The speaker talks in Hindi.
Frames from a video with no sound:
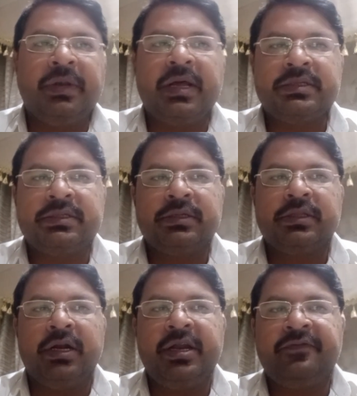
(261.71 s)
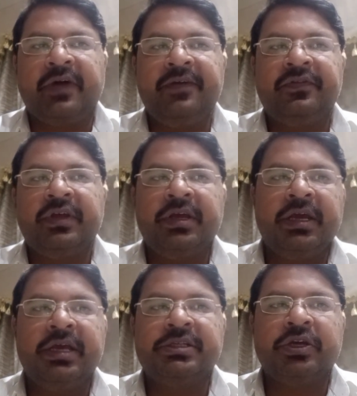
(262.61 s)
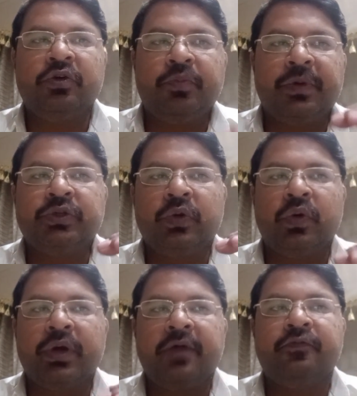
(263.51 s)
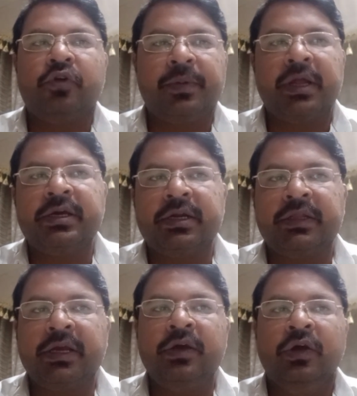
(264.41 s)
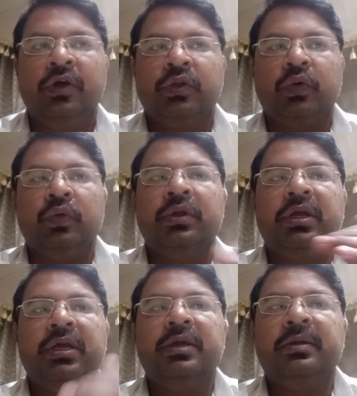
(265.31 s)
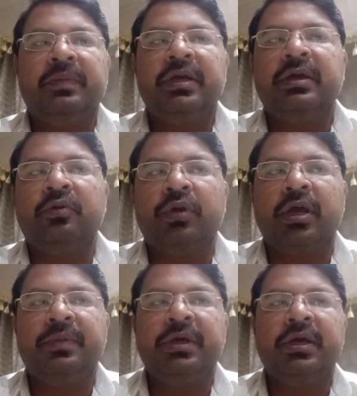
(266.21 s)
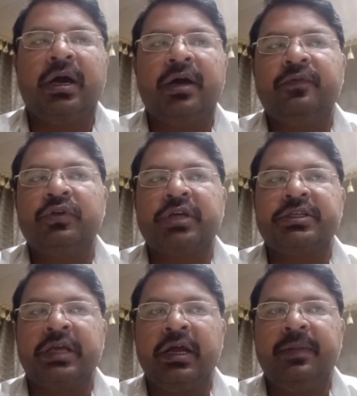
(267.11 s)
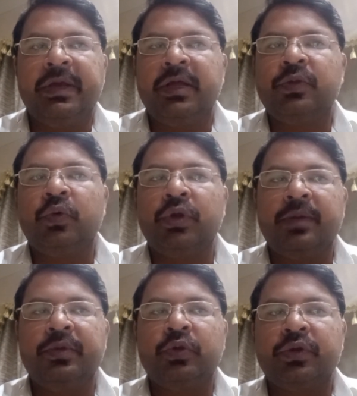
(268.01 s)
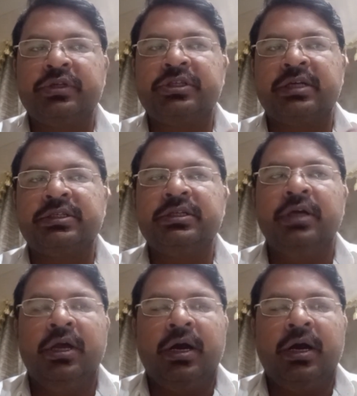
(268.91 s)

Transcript: प्लस थर्टी फाइव से एज के ऊपर जो लोग हैं वो अप्लाई करते हैं तो उनकी भी उनके भी अगर वो चाहे सिंगल भी हैं तो उनके भी थोड़े से चांसेस